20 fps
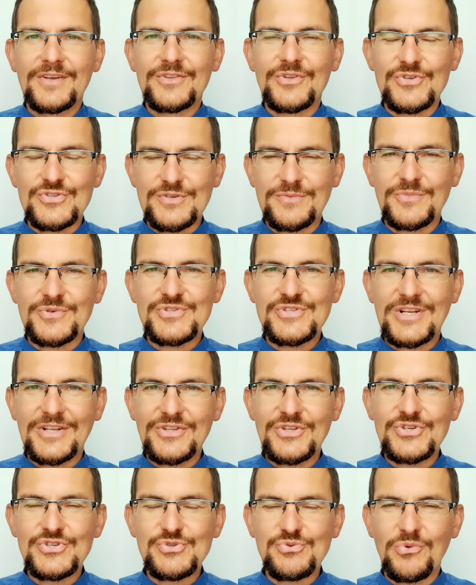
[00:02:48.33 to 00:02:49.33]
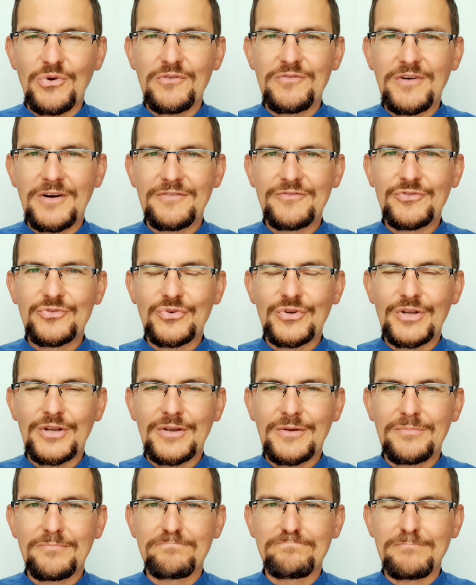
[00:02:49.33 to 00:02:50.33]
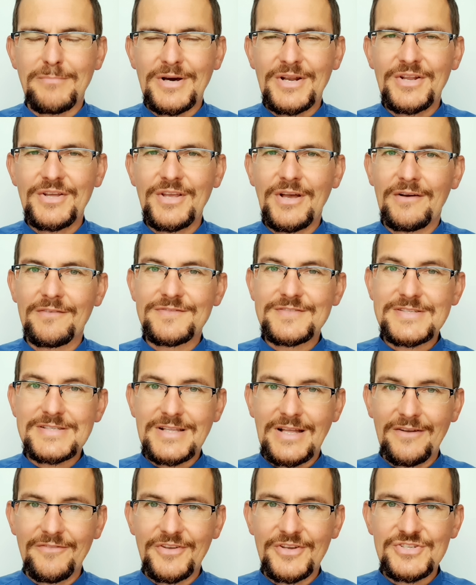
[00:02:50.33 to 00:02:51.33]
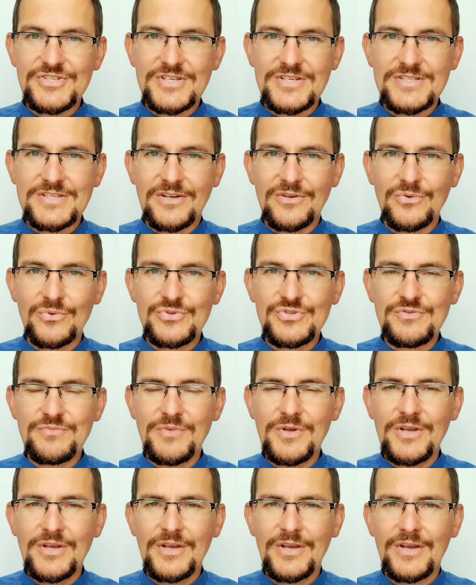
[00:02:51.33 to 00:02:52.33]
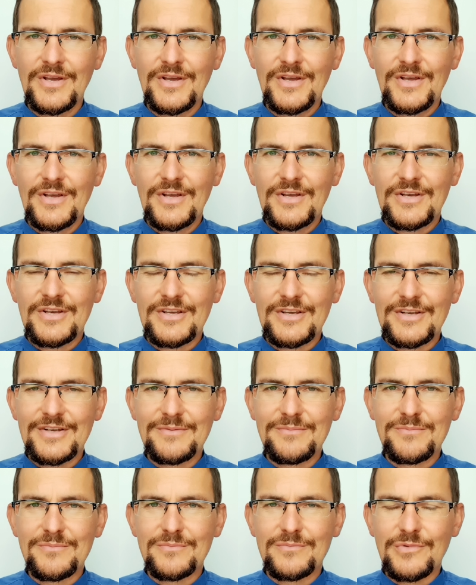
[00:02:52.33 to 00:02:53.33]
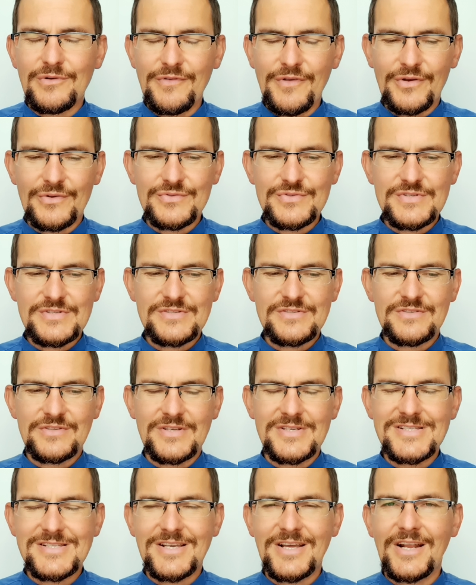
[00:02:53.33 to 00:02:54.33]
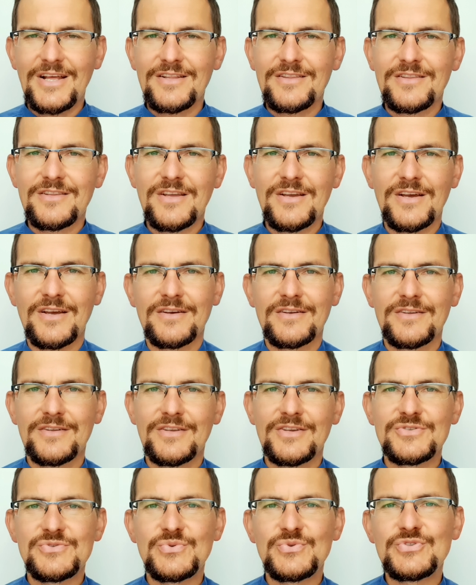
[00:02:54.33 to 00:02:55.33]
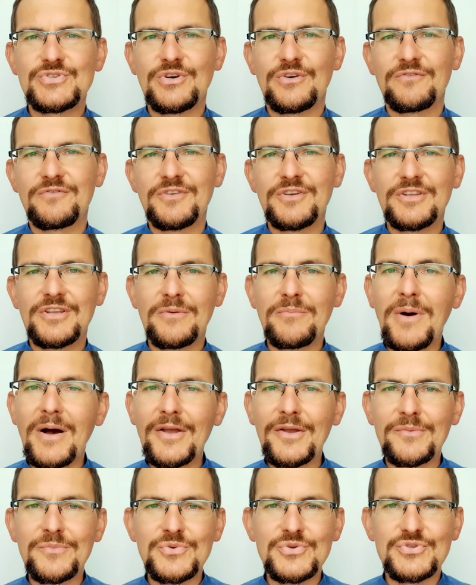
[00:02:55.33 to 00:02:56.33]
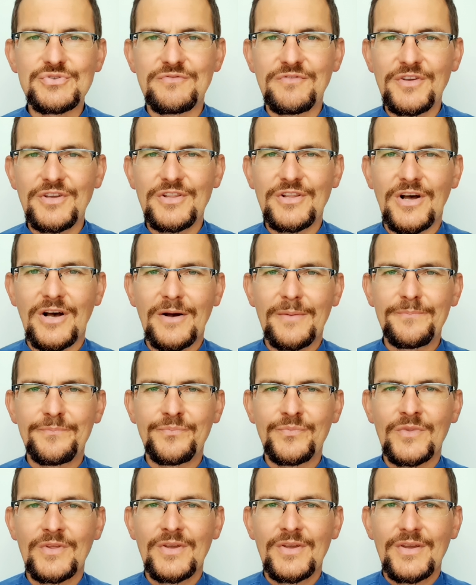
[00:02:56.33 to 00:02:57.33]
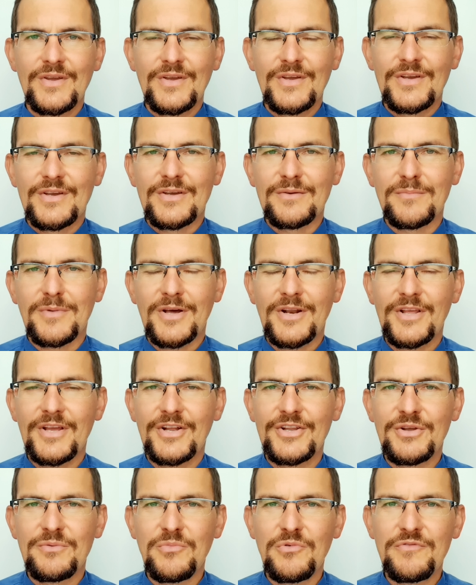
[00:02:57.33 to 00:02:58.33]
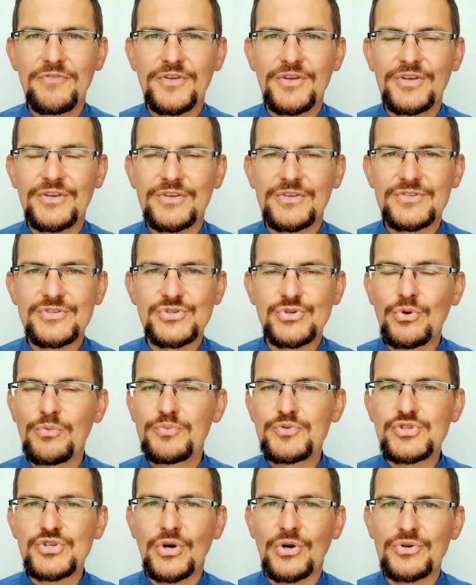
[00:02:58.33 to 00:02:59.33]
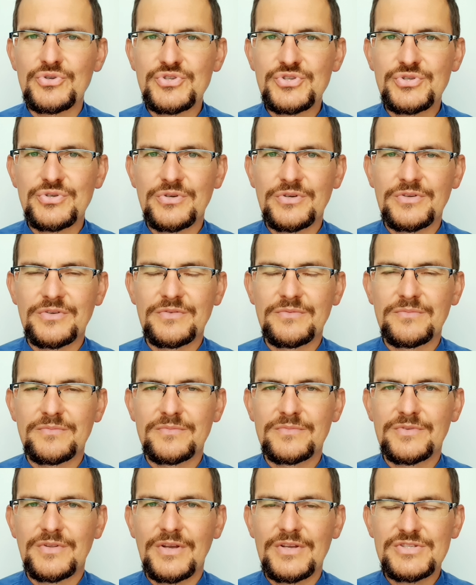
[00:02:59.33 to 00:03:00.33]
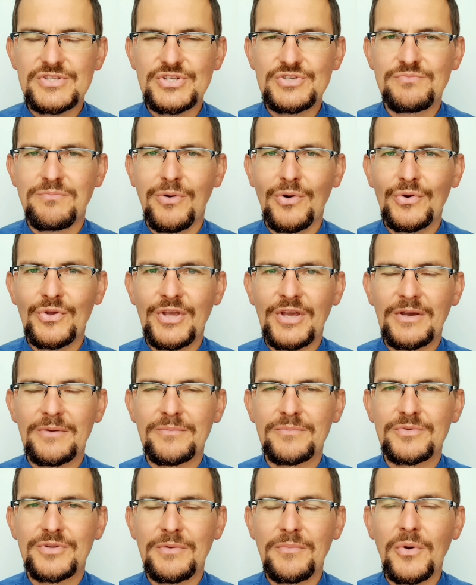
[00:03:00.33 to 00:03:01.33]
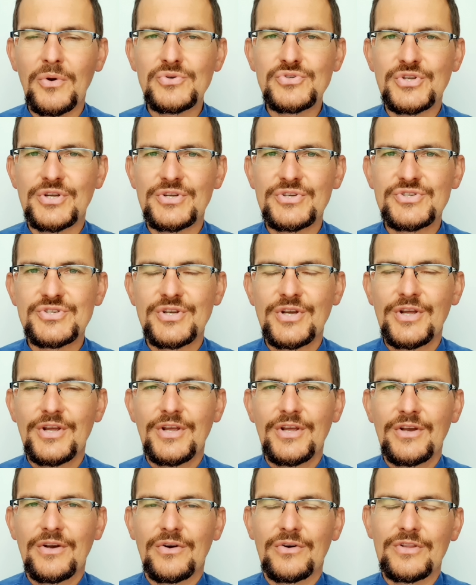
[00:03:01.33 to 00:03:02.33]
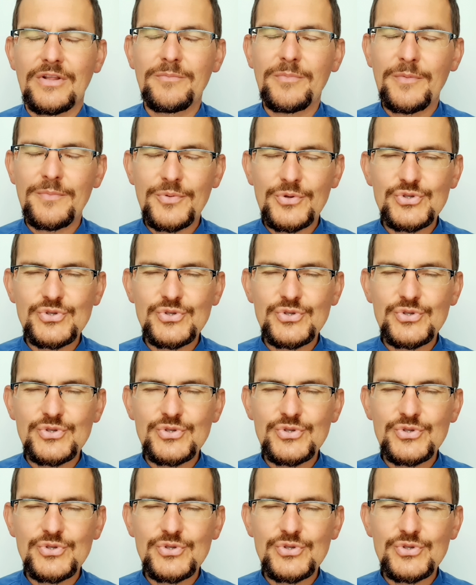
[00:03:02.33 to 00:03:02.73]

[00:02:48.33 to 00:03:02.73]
To są ostatnie słowa, w których Maryja wstawia się za ludźmi, y, mówiąc dyskretnie Jezusowi: Nie mają już wina. Maryja nie mówi zrób coś, y, ty jesteś Bogiem, ty możesz. Ona po